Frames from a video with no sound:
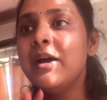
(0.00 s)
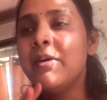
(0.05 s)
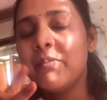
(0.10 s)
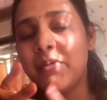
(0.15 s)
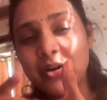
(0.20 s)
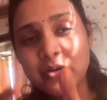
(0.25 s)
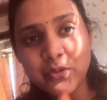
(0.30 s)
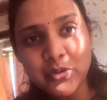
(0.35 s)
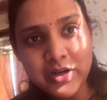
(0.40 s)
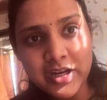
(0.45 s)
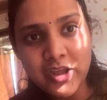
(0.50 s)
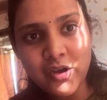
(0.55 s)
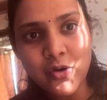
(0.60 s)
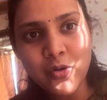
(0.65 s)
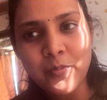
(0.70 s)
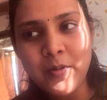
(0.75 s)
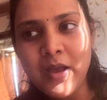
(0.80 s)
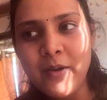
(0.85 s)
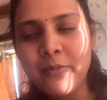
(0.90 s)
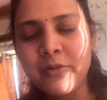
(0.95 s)
बट वो नहीं हो
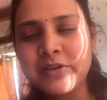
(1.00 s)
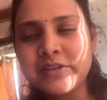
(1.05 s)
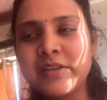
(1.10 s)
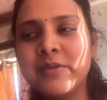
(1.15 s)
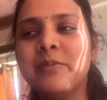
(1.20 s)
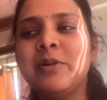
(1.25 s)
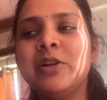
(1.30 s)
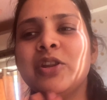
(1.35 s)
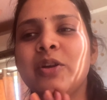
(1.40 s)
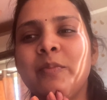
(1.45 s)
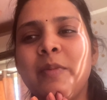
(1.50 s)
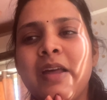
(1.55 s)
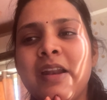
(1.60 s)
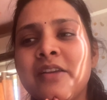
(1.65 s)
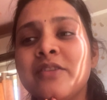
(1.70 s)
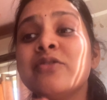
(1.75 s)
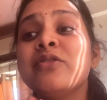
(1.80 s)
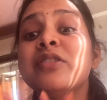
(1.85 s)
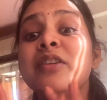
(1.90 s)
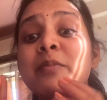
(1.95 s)
पाया पॉसिबल तो मैंने
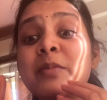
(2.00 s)
सोचा